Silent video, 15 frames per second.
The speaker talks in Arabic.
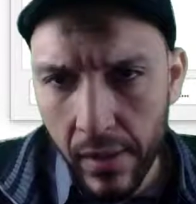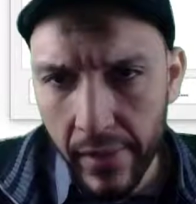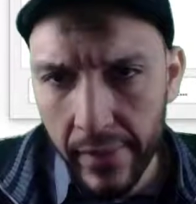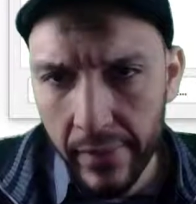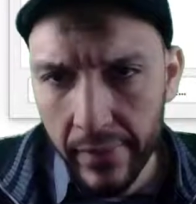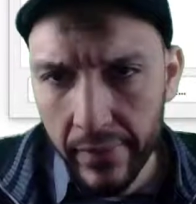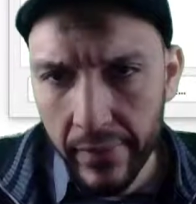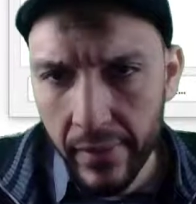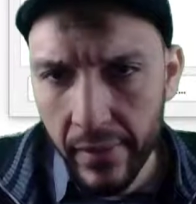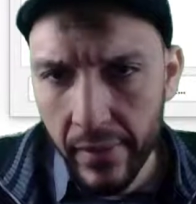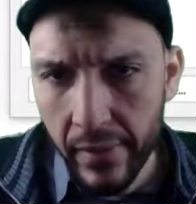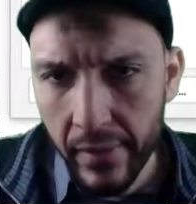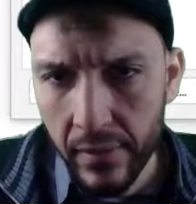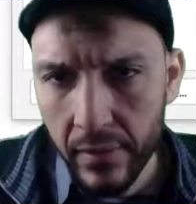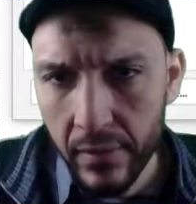كيل
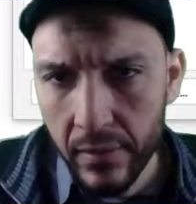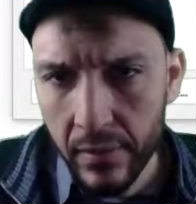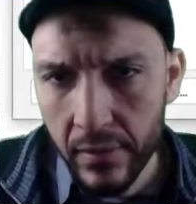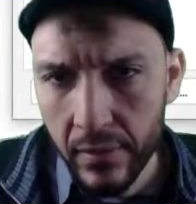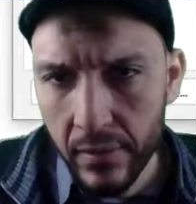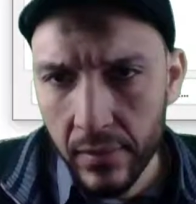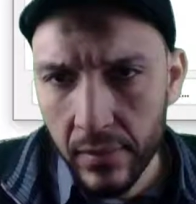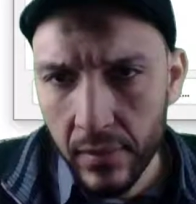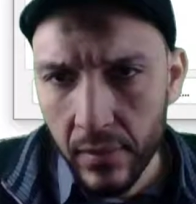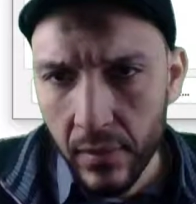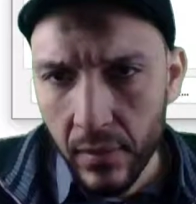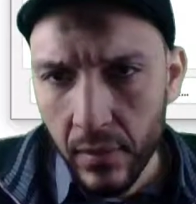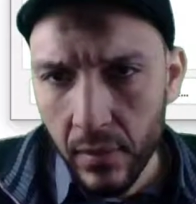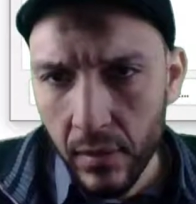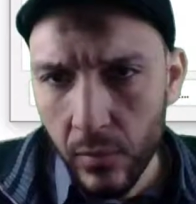ديلي
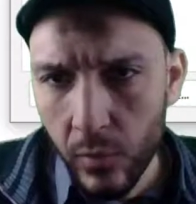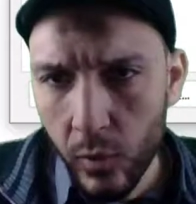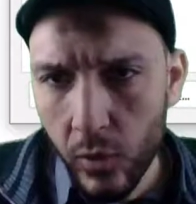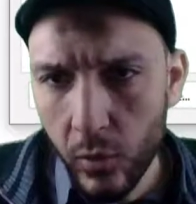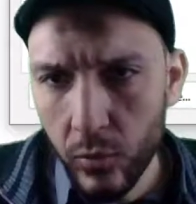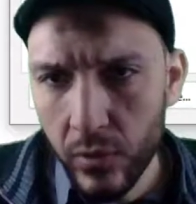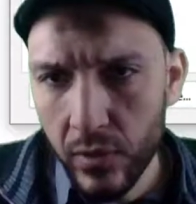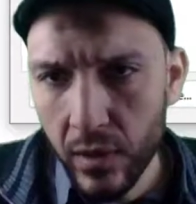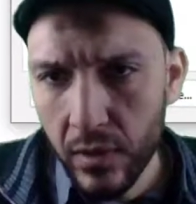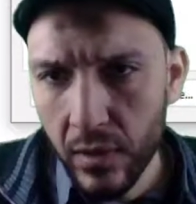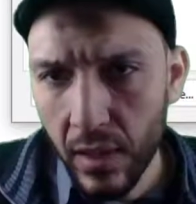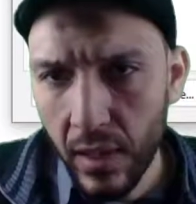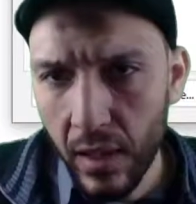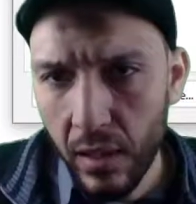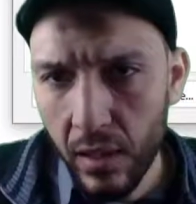اه ممكن يكون
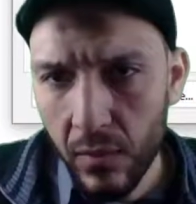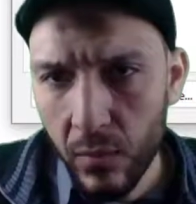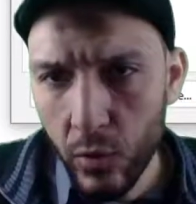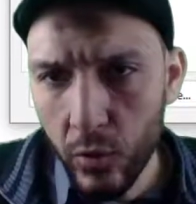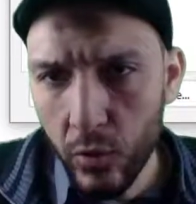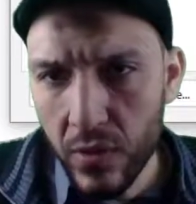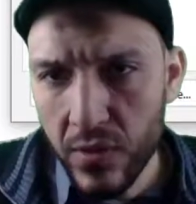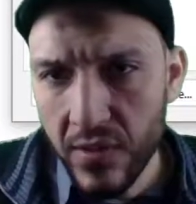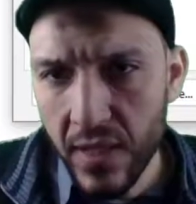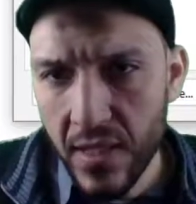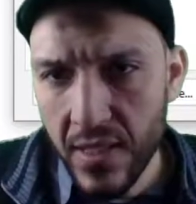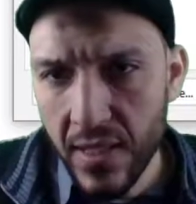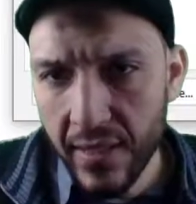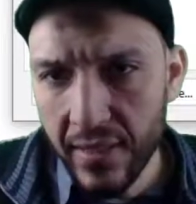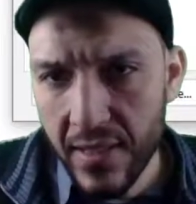اه ممكن يكون السايز
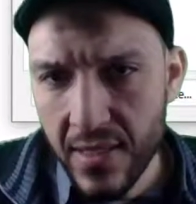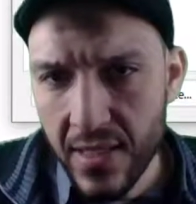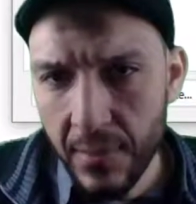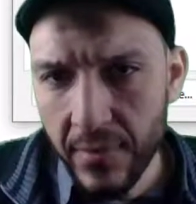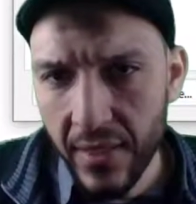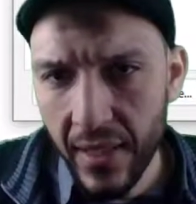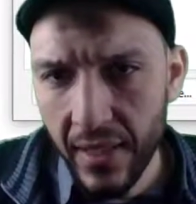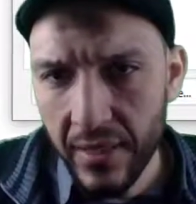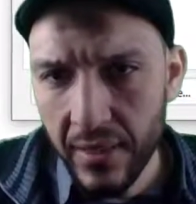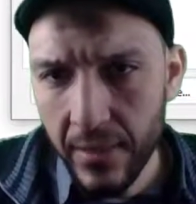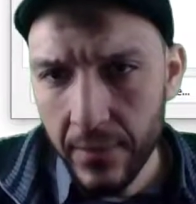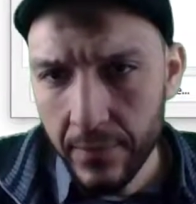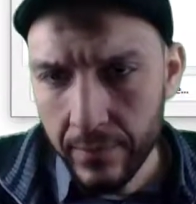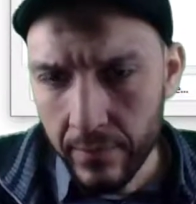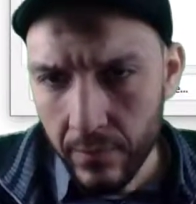على الديسك بتاعتي
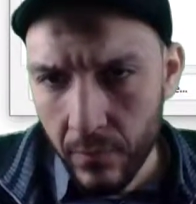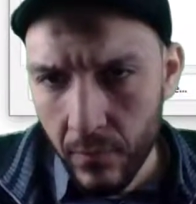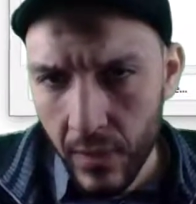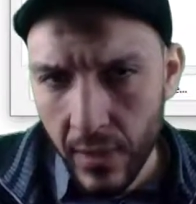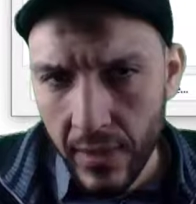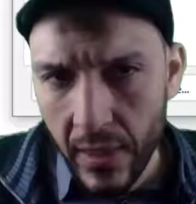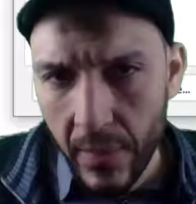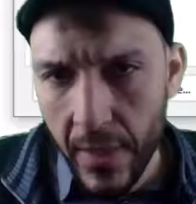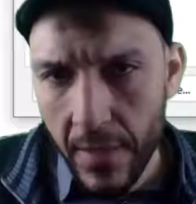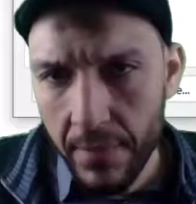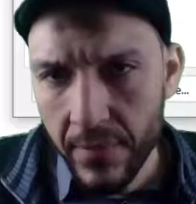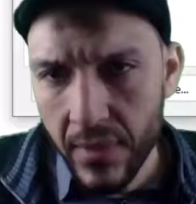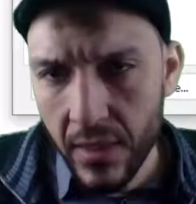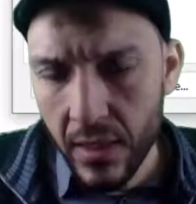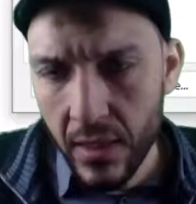
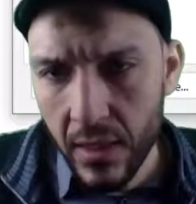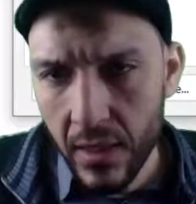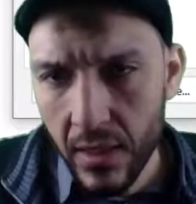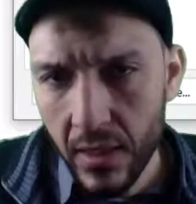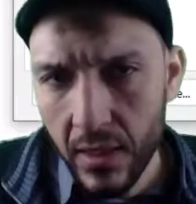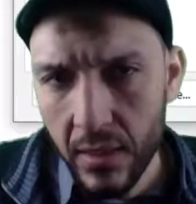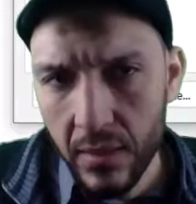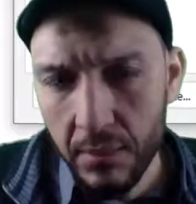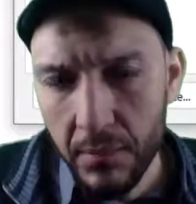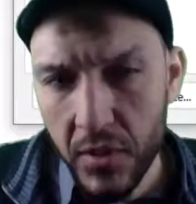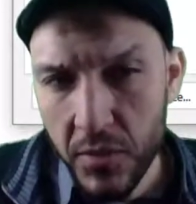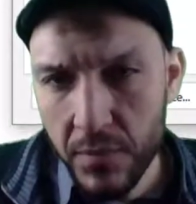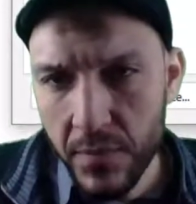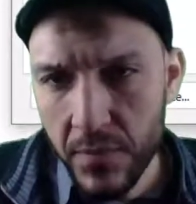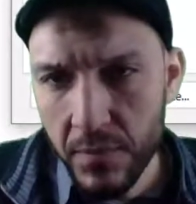تمام آه
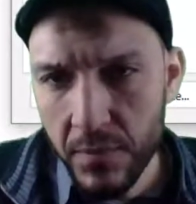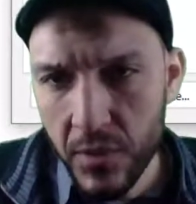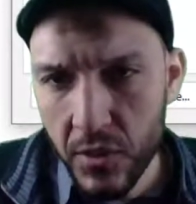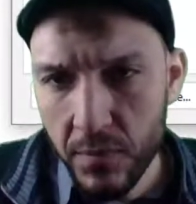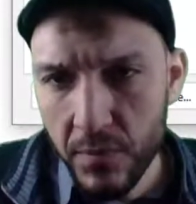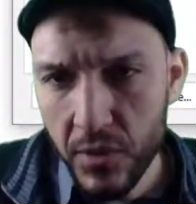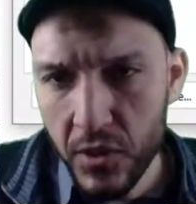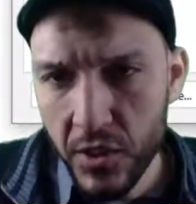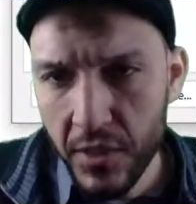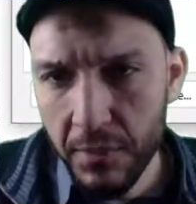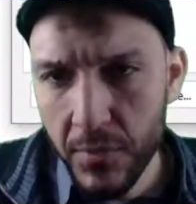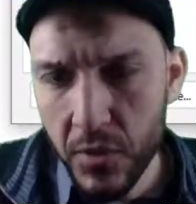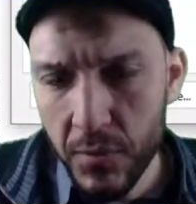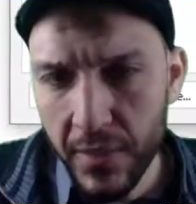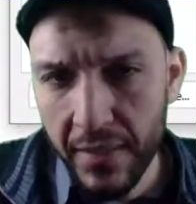مش مش مش
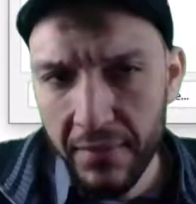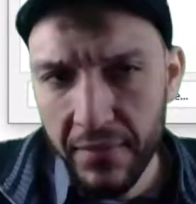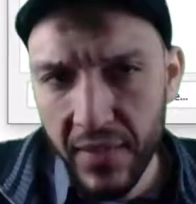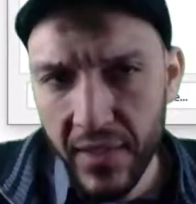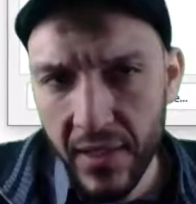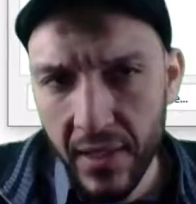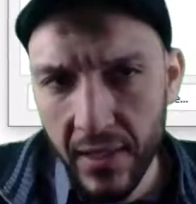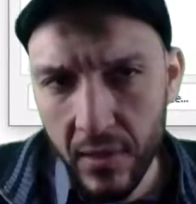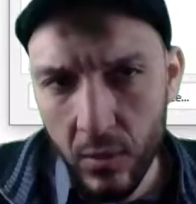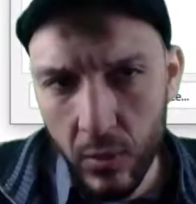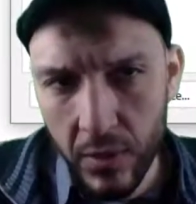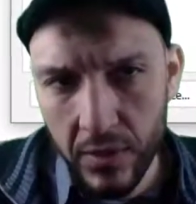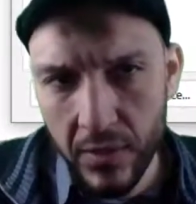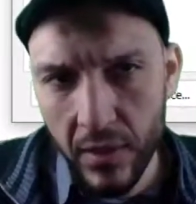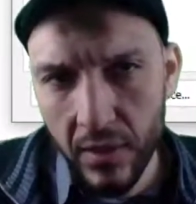مش مكفيه ان هو
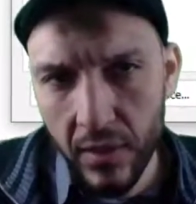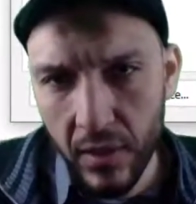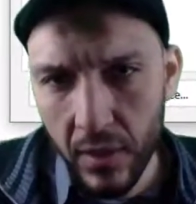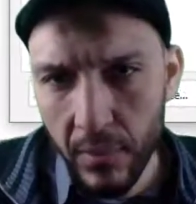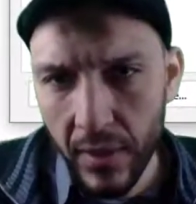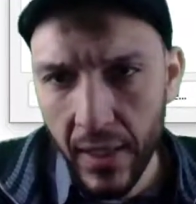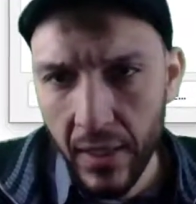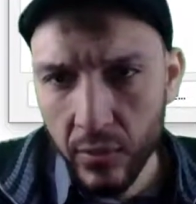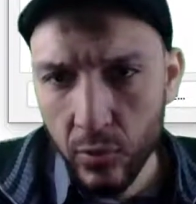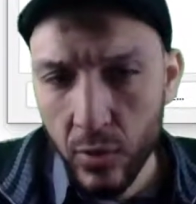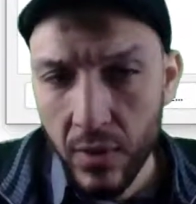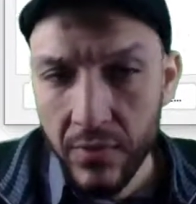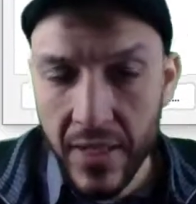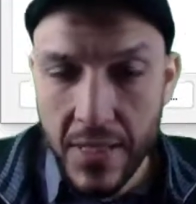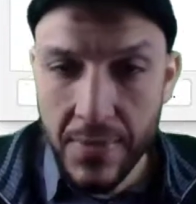يقدر يرن براحته
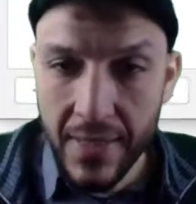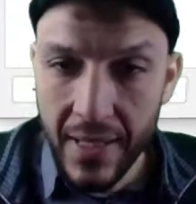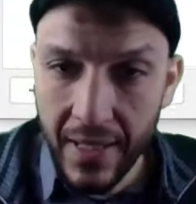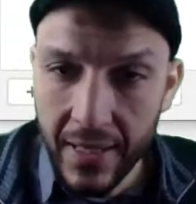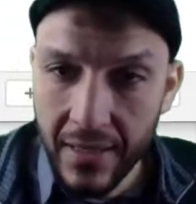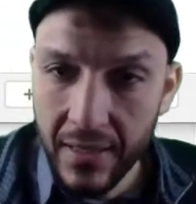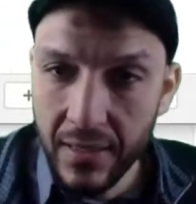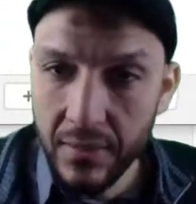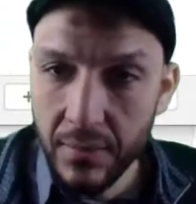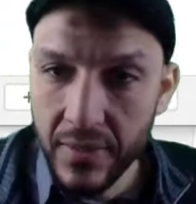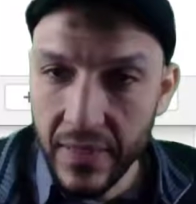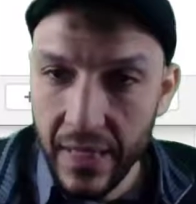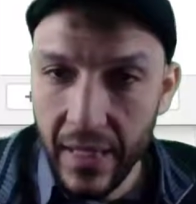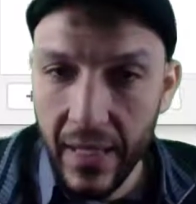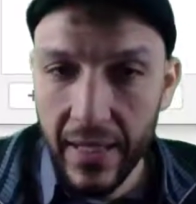فلازم اتاكد ان
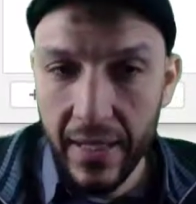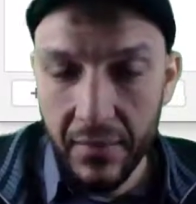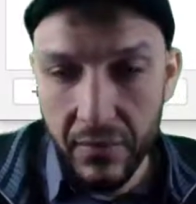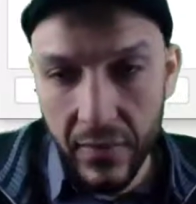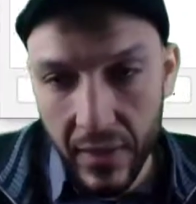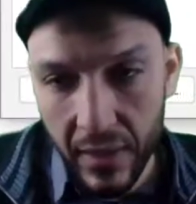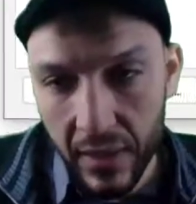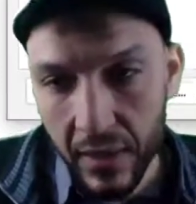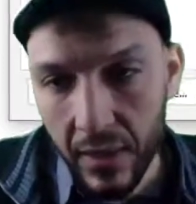المساحه كافيه